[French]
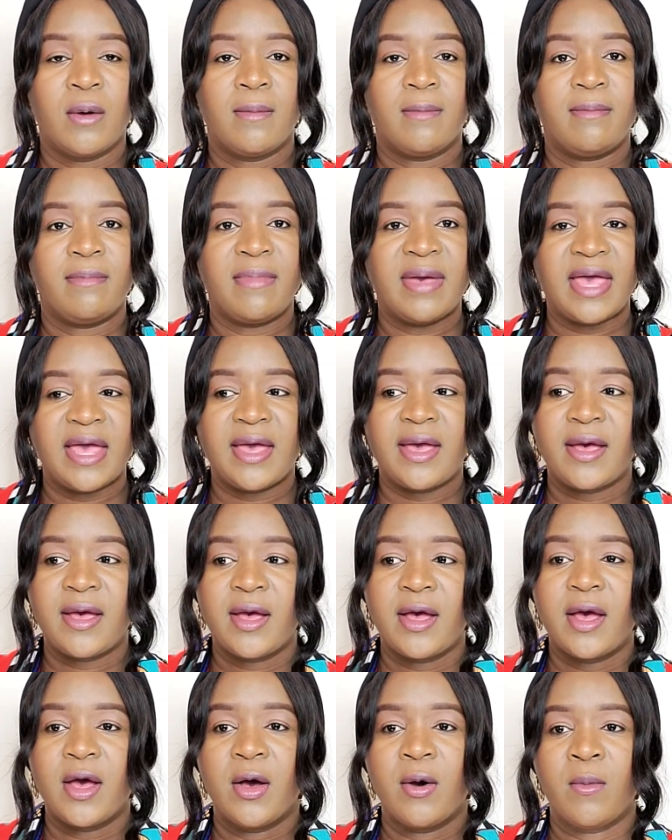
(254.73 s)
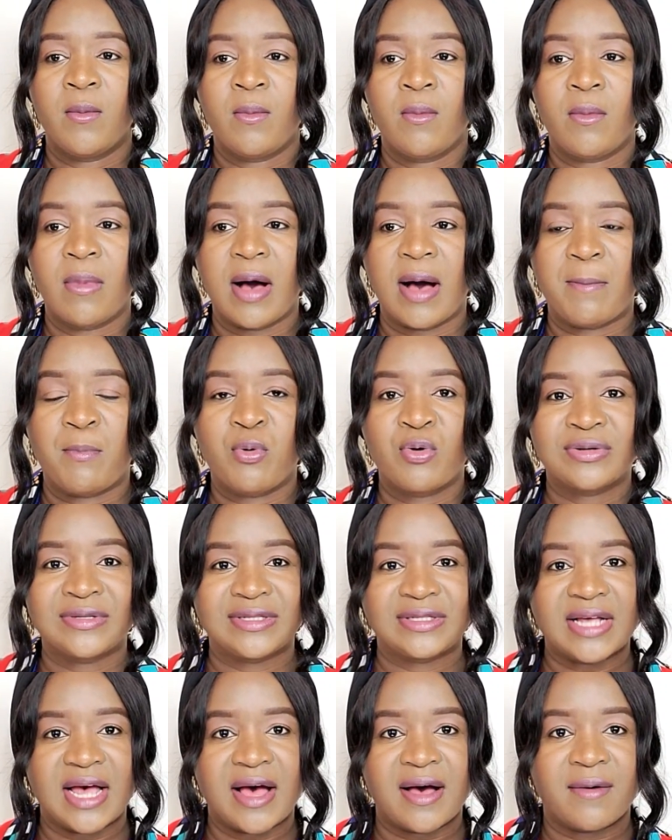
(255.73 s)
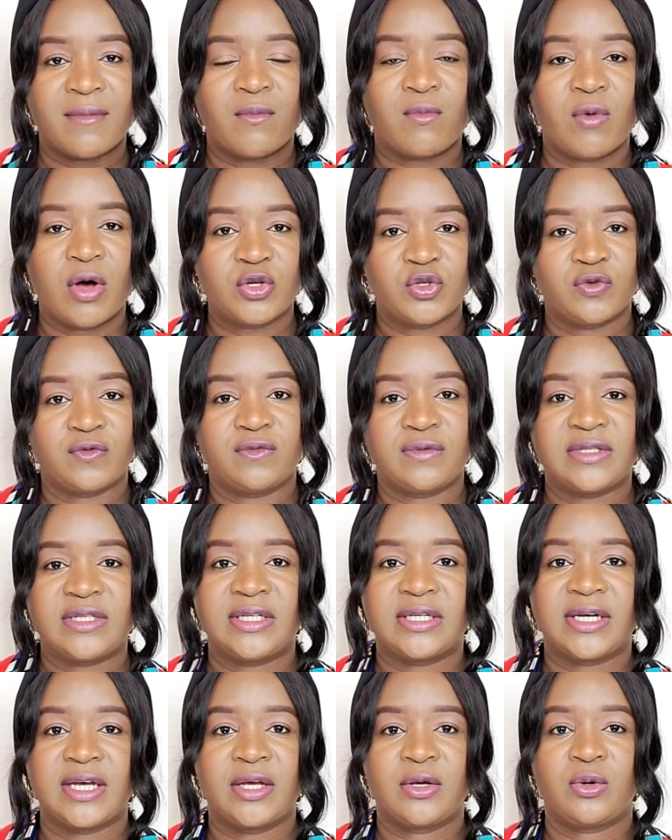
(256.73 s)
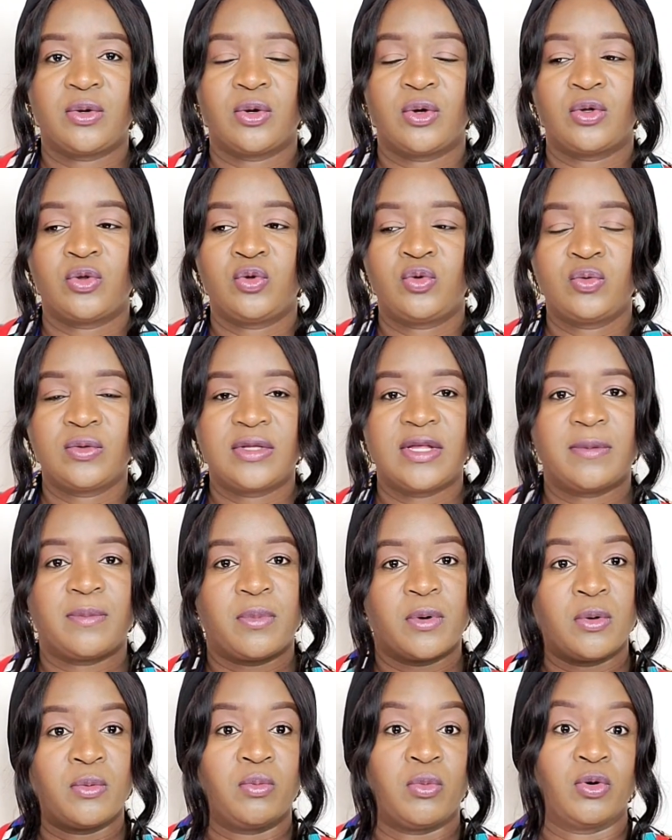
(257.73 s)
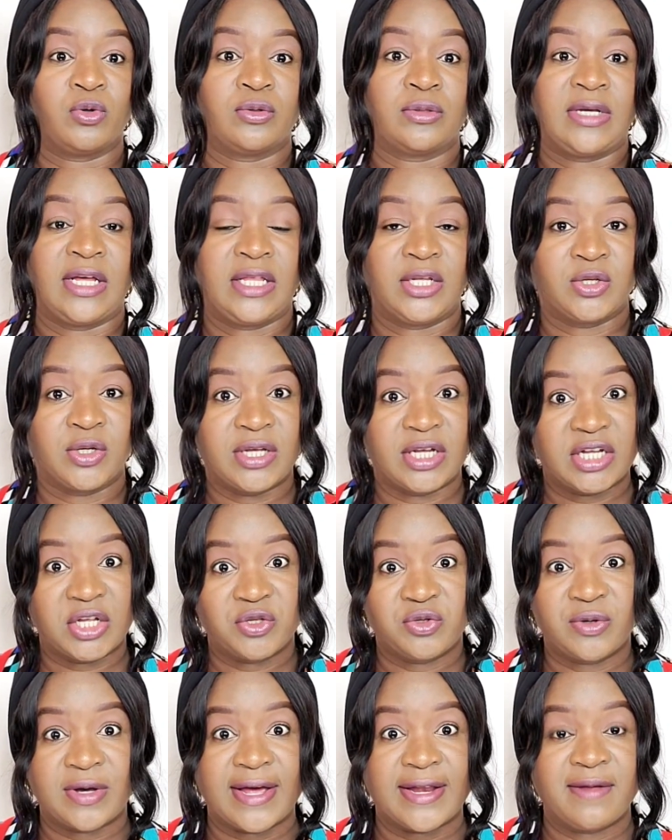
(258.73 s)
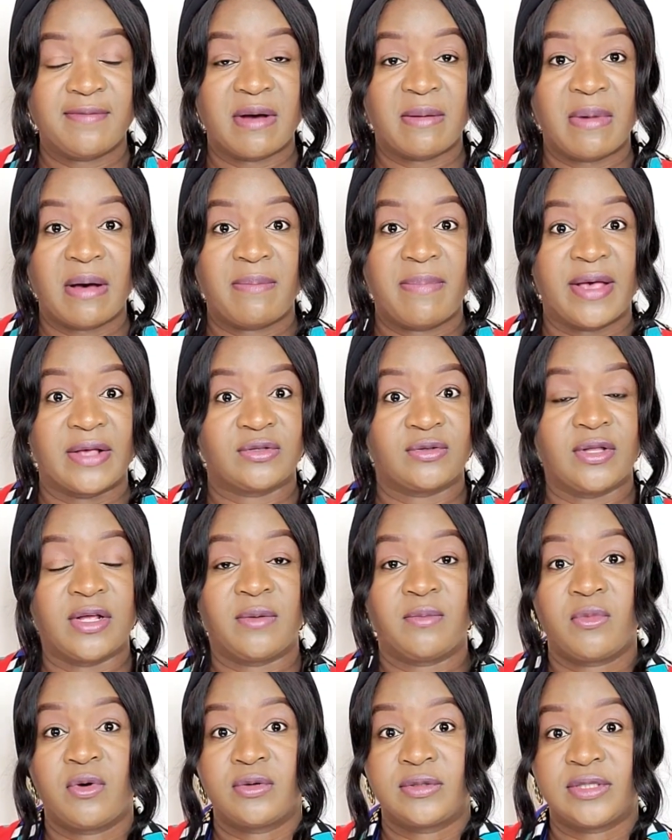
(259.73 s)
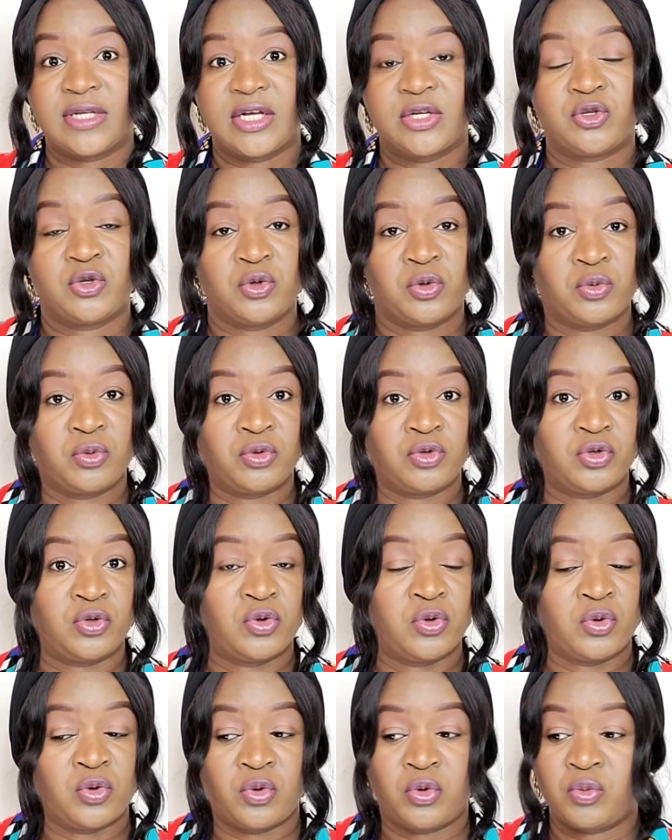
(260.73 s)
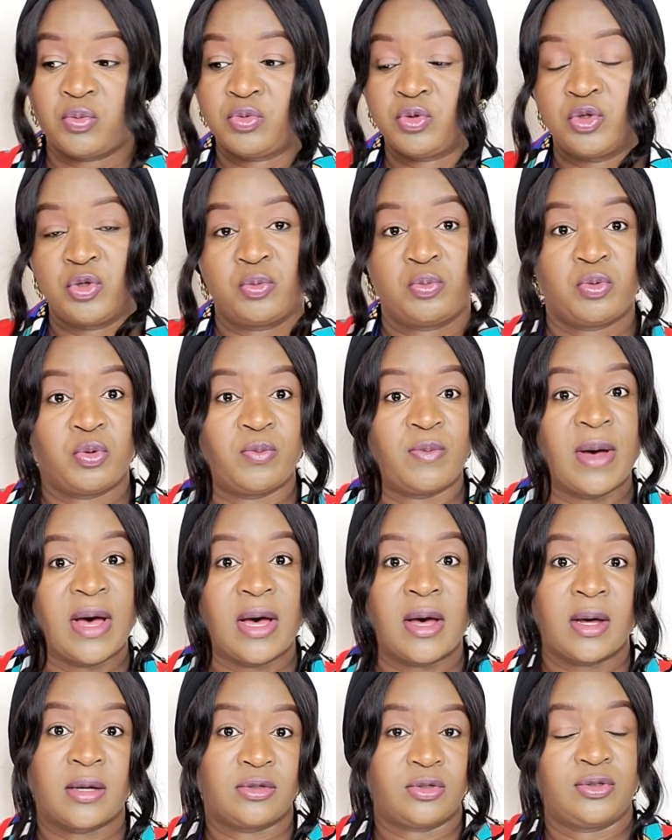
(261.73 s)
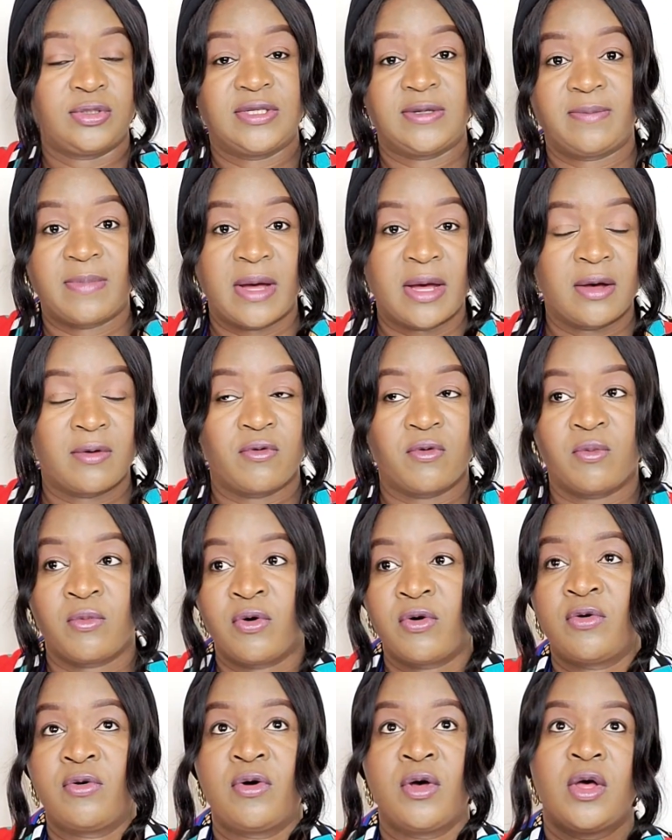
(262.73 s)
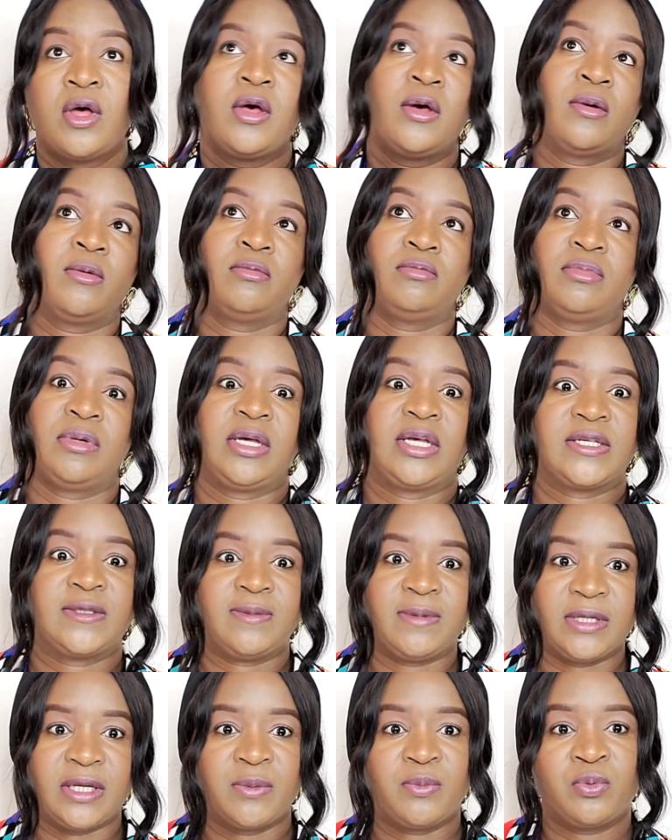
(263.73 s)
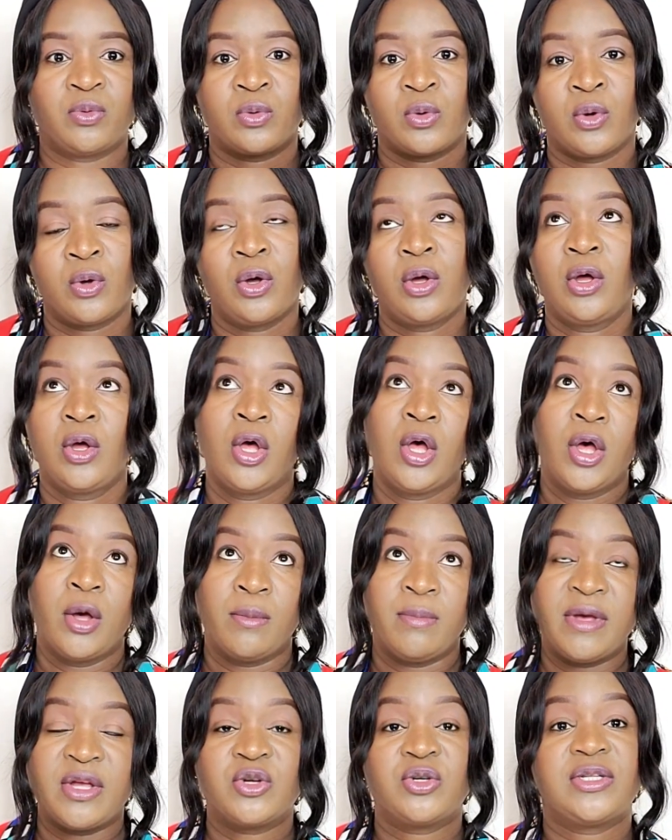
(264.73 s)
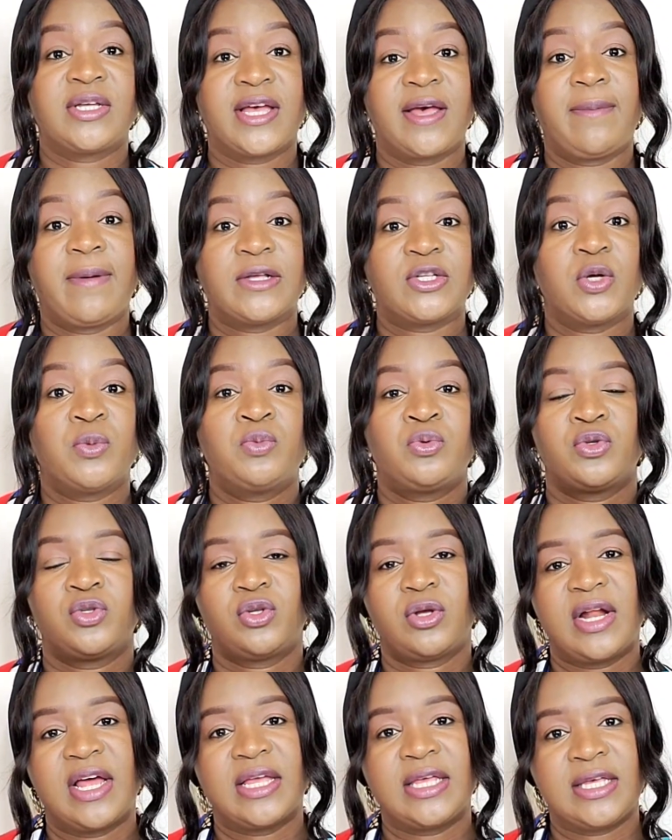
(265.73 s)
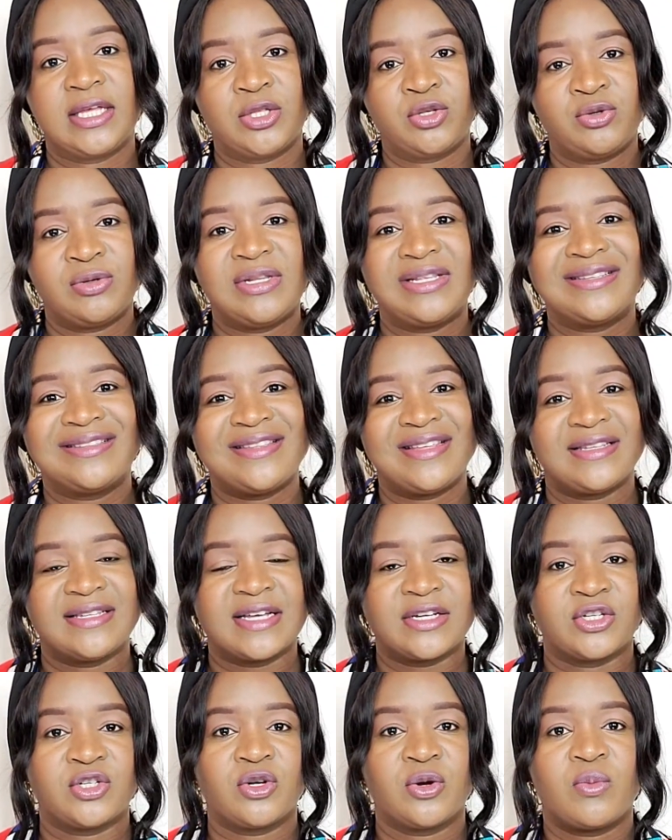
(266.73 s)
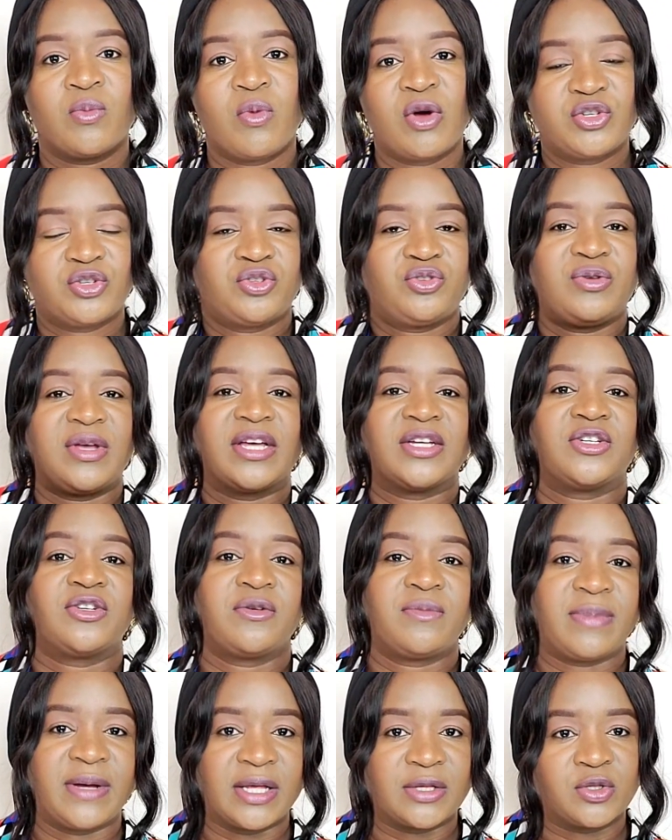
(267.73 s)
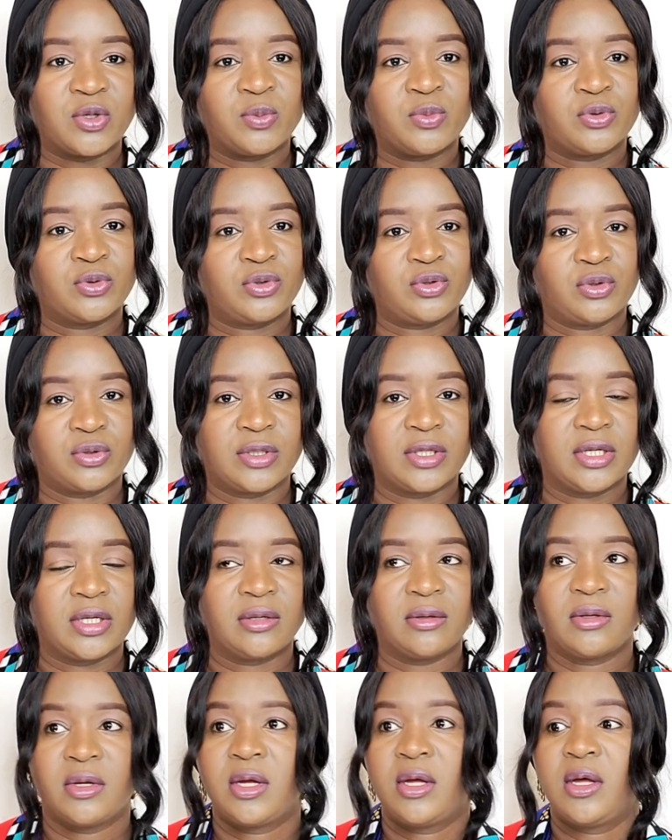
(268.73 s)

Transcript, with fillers: Mais pour ça, moi, je vous dirais que tout dépend. Bon, il y a des gens qui achètent sur Alibaba. Personnellement, ça, je ne, peux pas, je ne sais pas comment expliquer pour eux. Mais je dirais, par exemple, pour ceux-là qui utilisent des agents. Moi, je suis agent, par exemple, en Turquie.